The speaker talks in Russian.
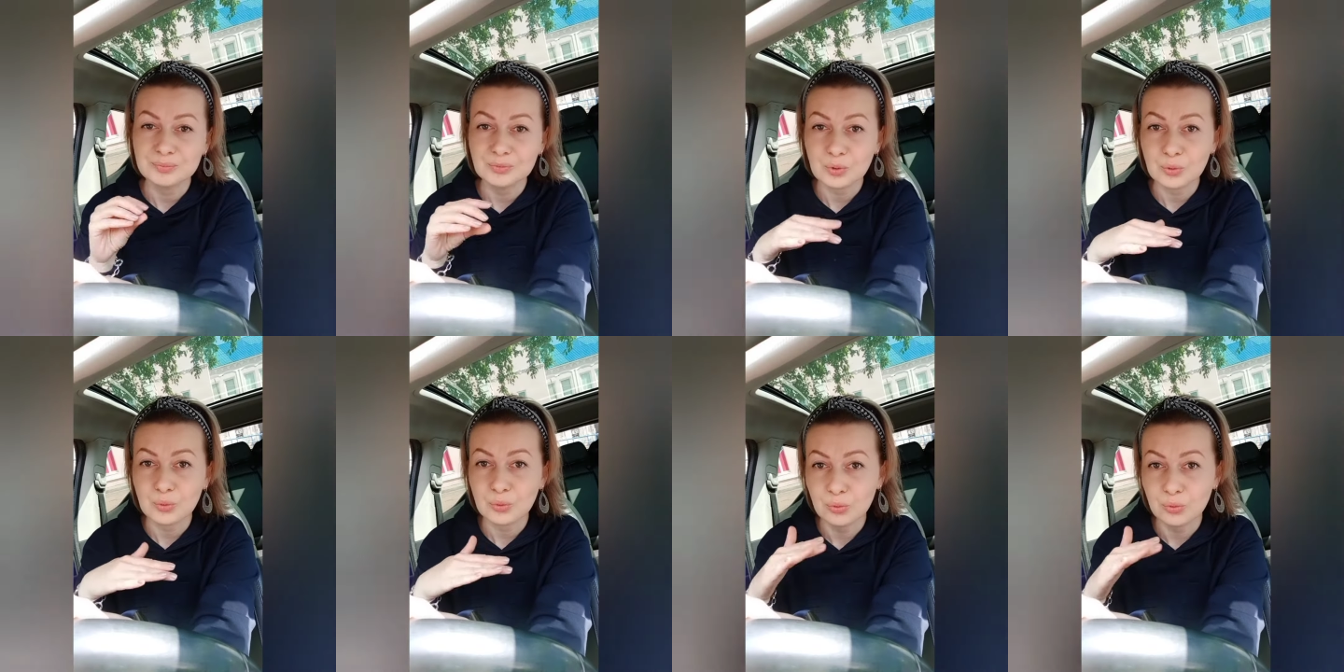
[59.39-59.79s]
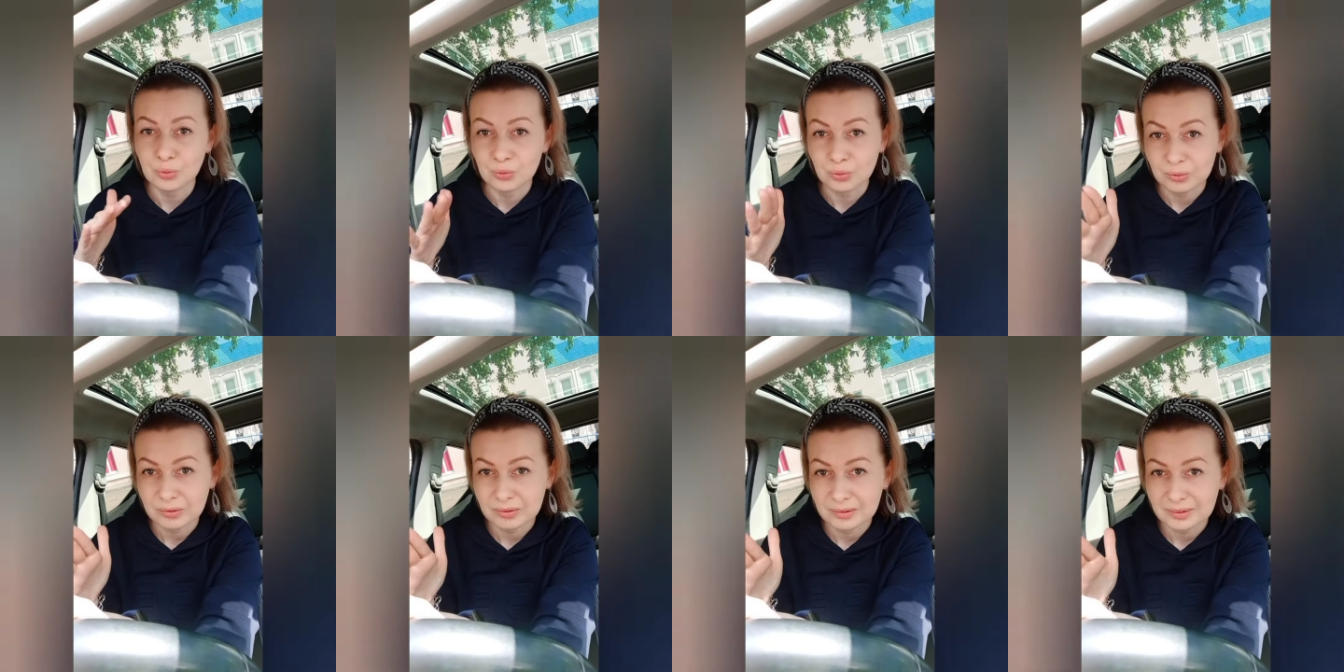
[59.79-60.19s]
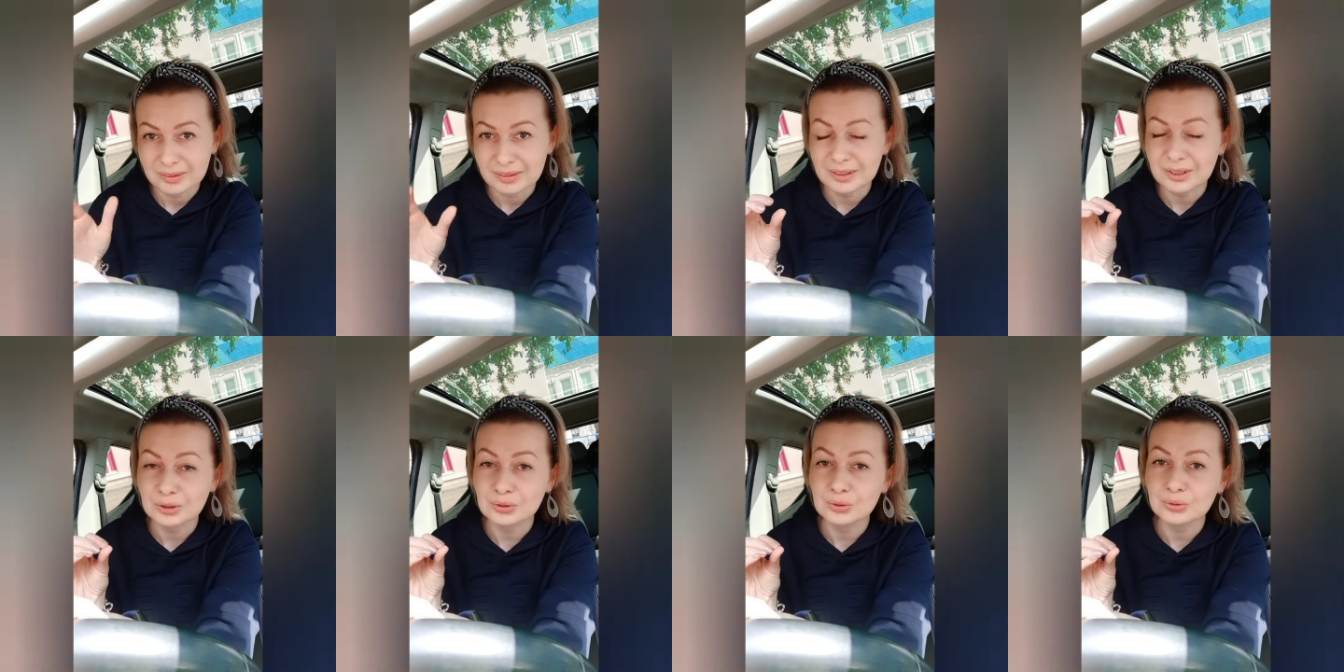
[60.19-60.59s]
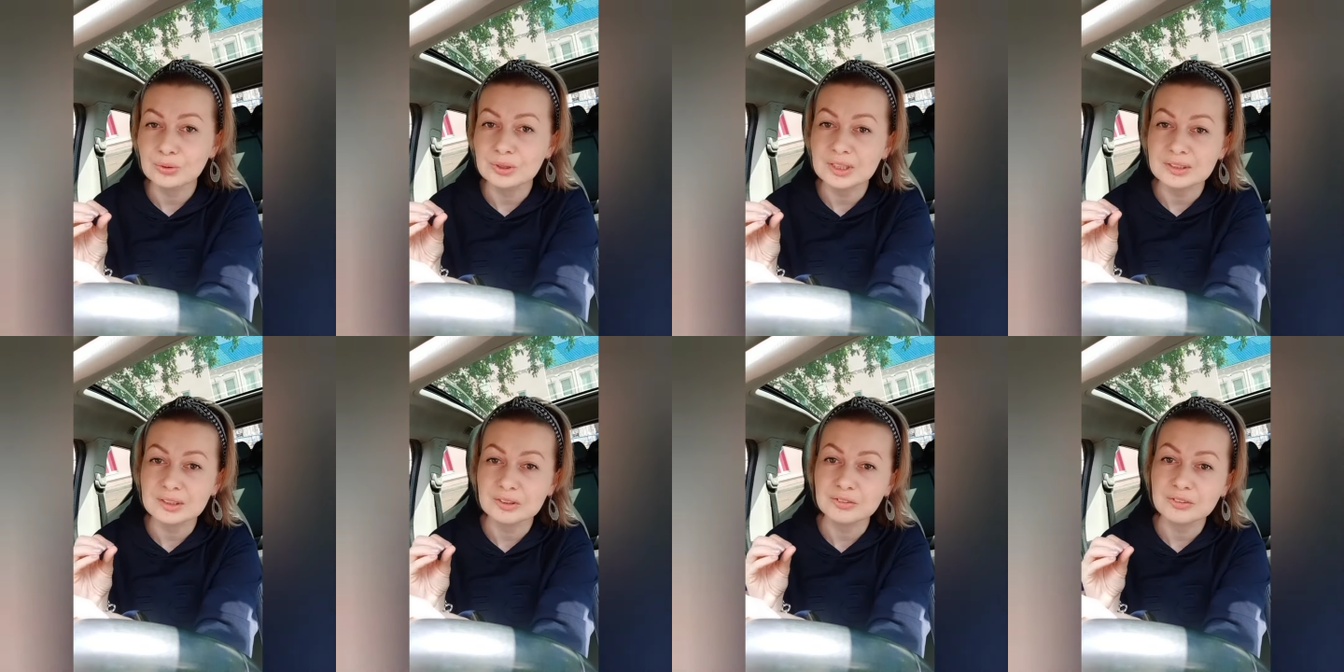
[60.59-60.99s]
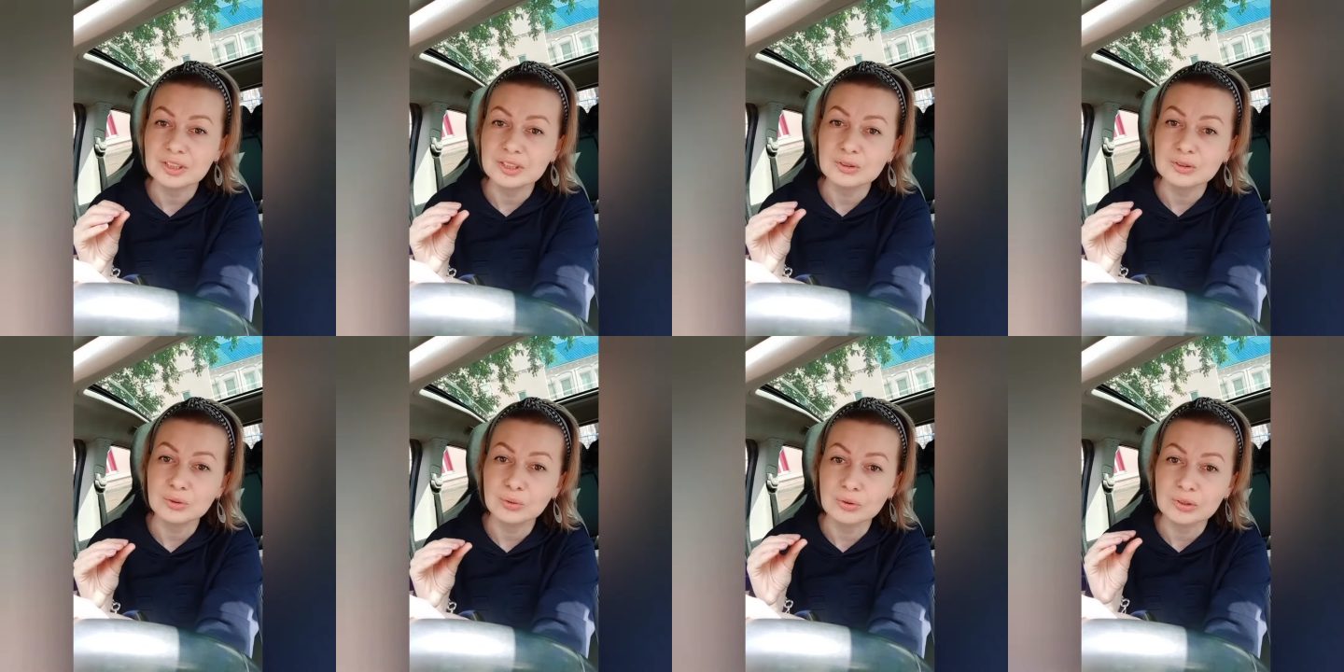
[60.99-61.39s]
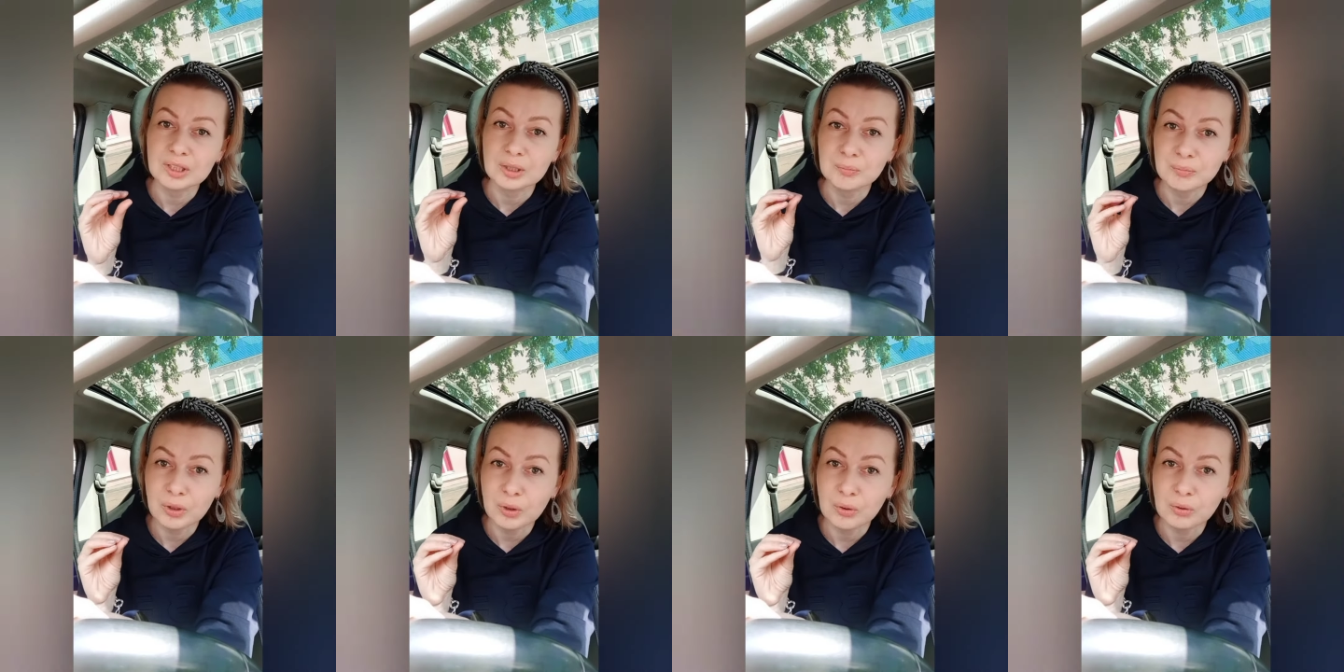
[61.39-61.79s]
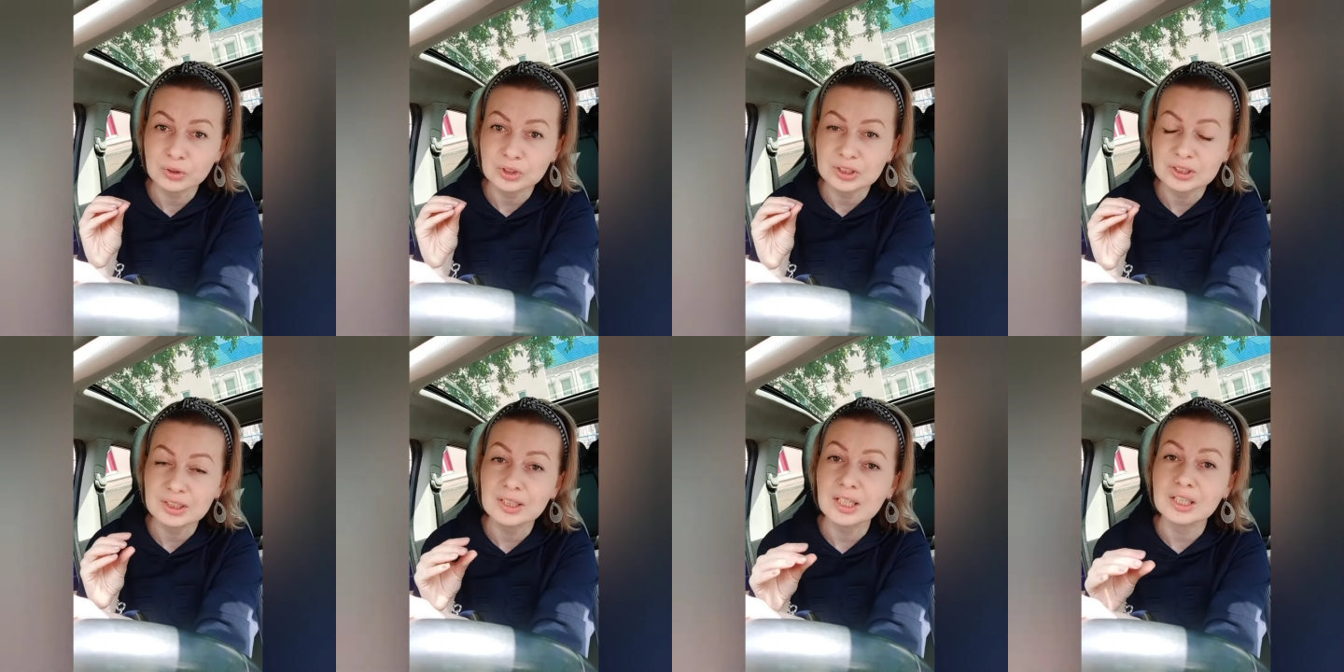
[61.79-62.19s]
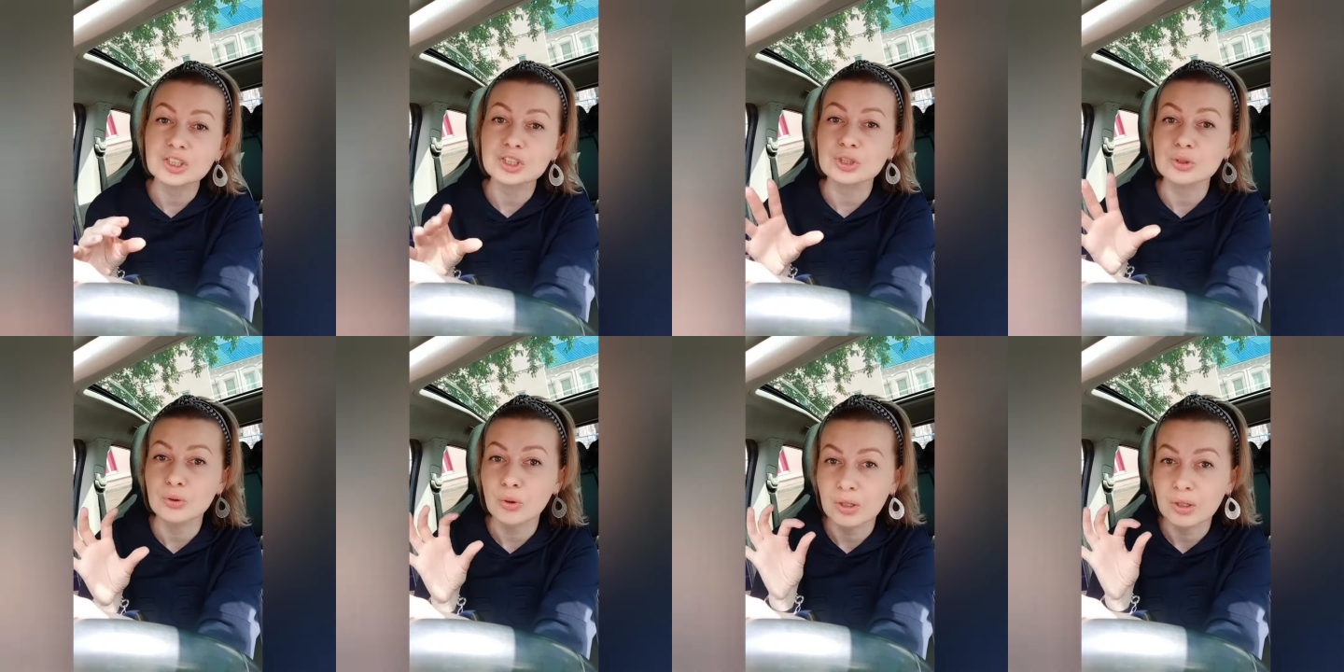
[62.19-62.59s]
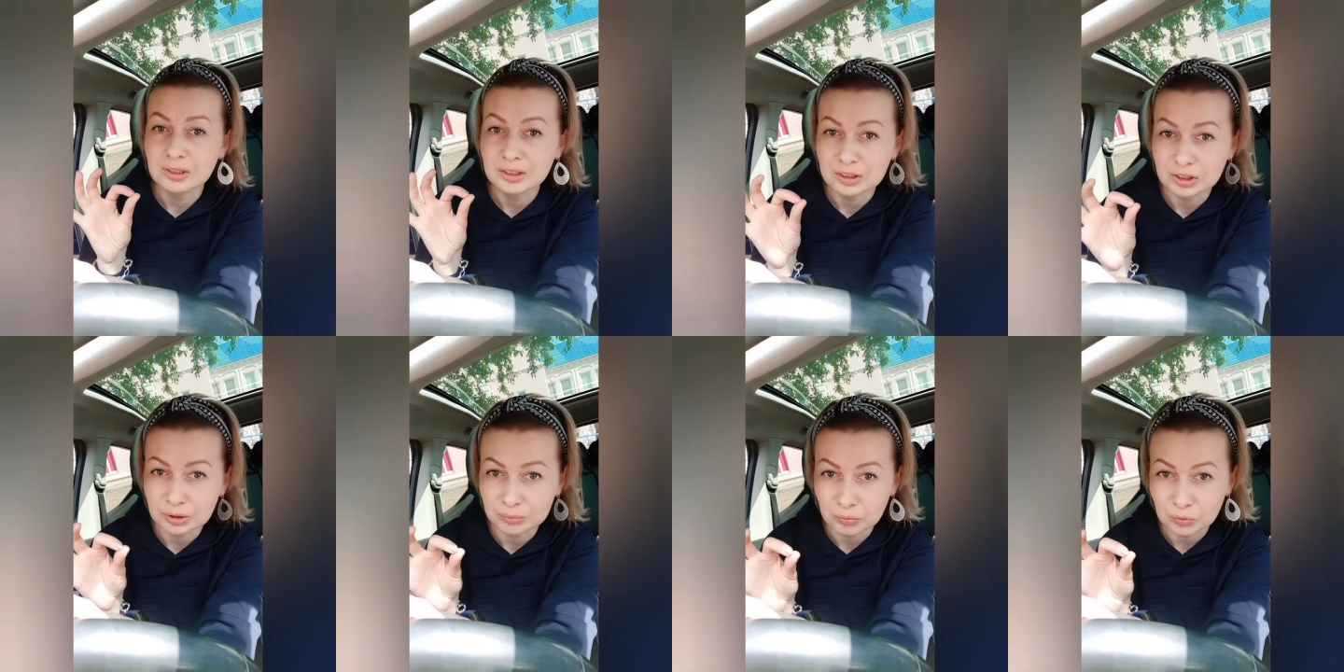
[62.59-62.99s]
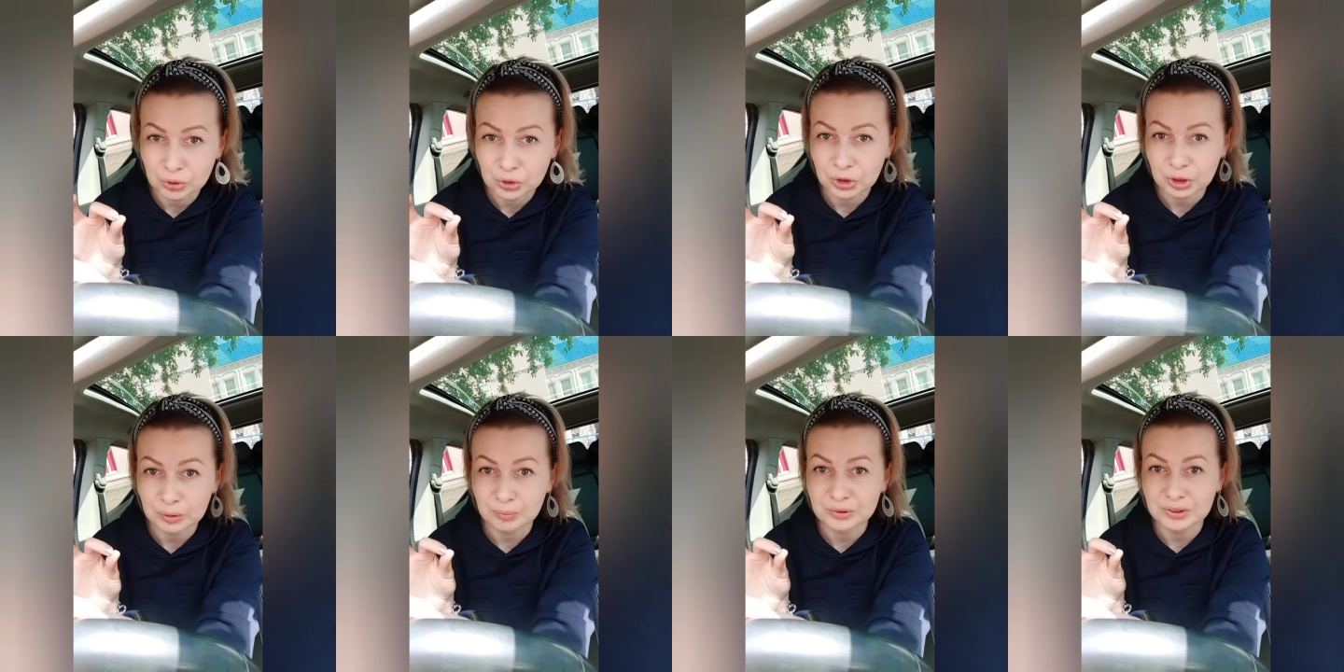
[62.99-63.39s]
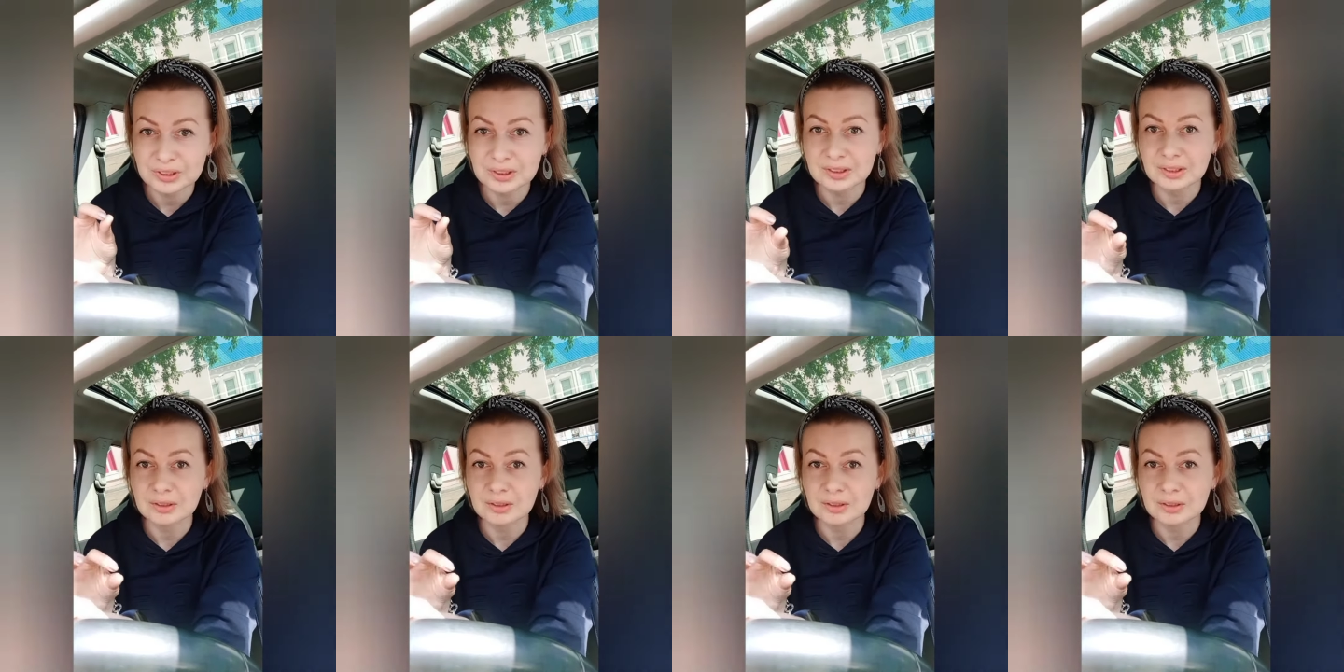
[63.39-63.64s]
у конкурентов, которые похожи на наши, но они немножко по цене